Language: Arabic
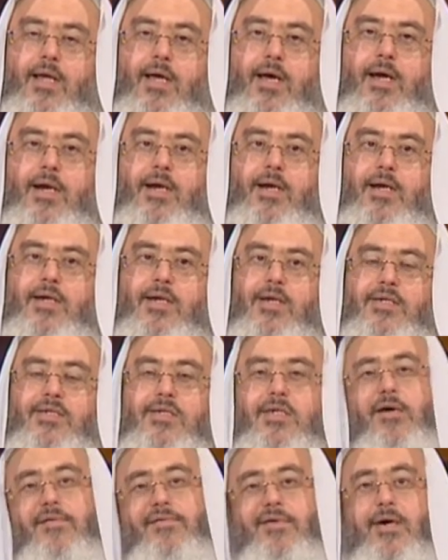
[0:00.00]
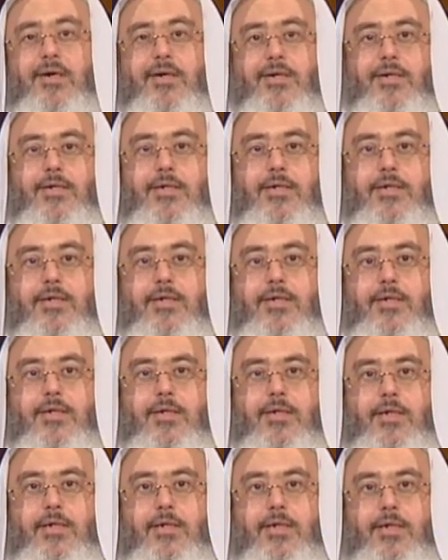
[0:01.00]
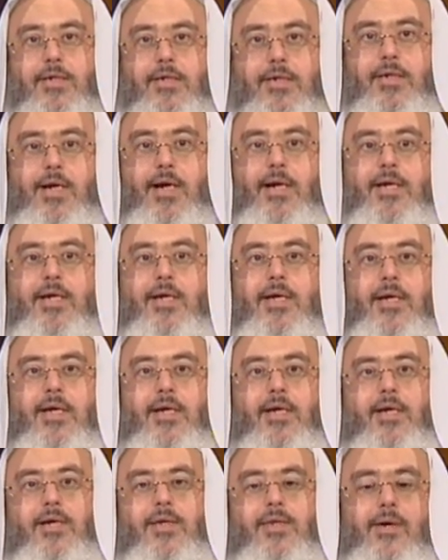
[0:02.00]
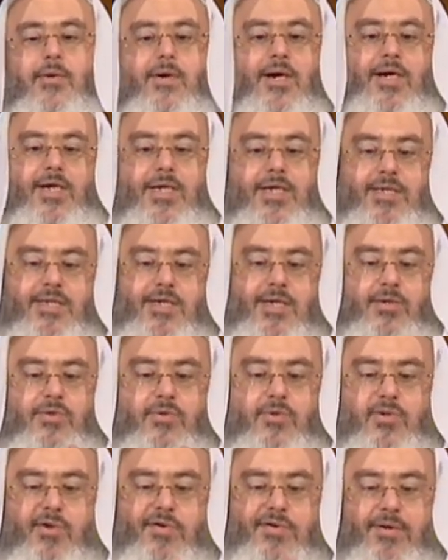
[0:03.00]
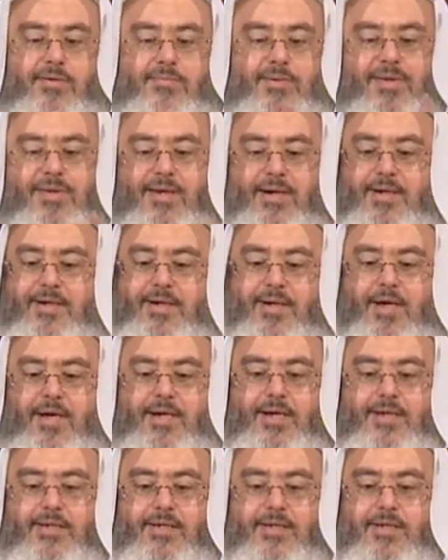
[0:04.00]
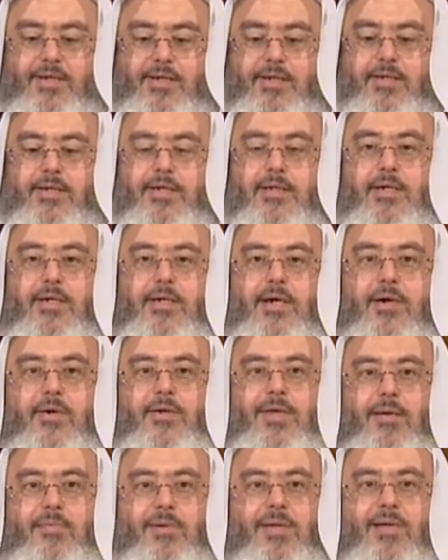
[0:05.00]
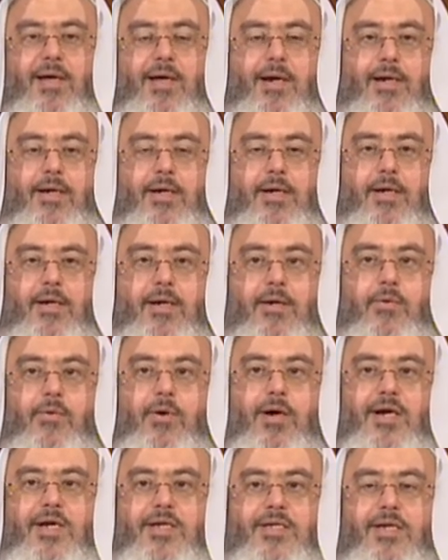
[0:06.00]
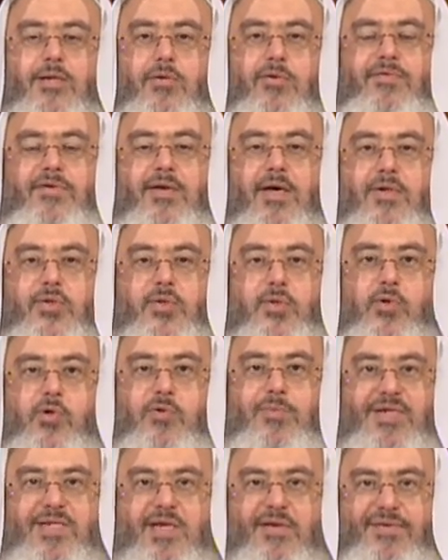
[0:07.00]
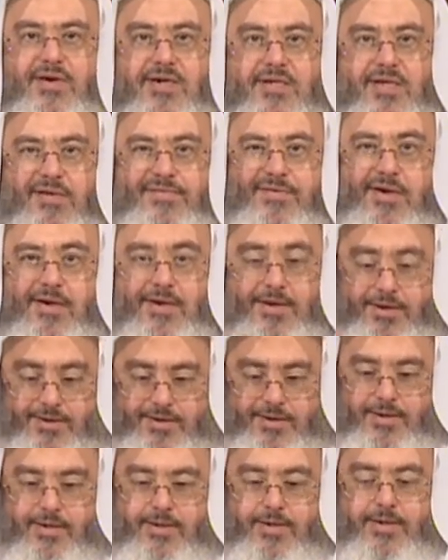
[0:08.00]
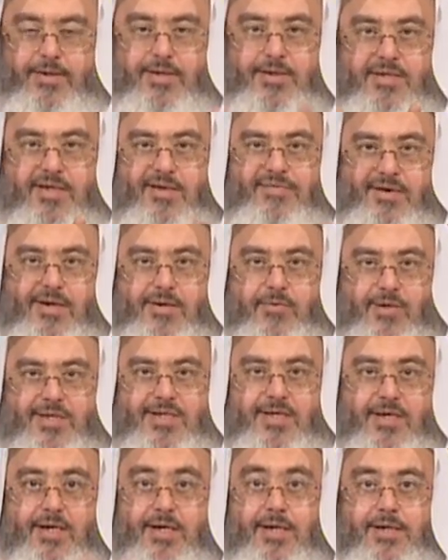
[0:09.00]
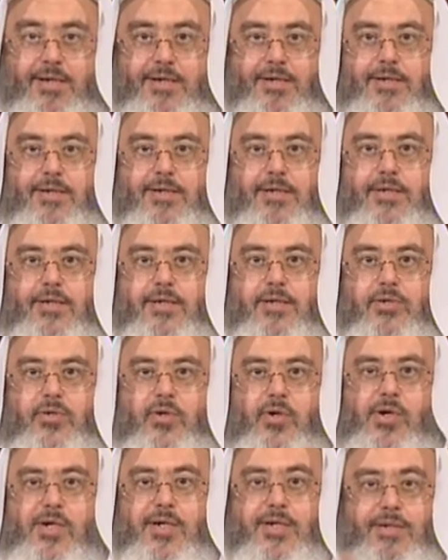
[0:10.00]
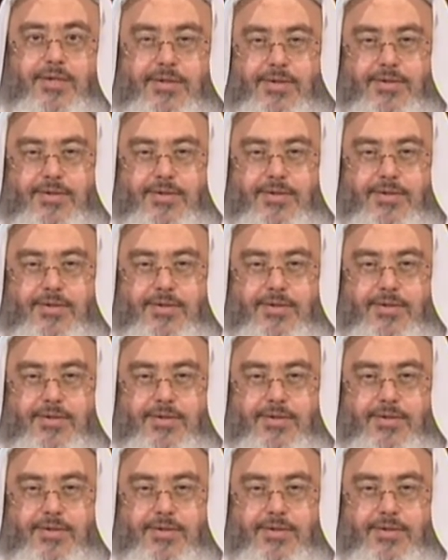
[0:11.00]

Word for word: الاستغفار يعني اذا واحد يده زو مثلا خلينا ناخذها مثال واحد يده فيها زهومه زفر زفر زفر وسخ دهن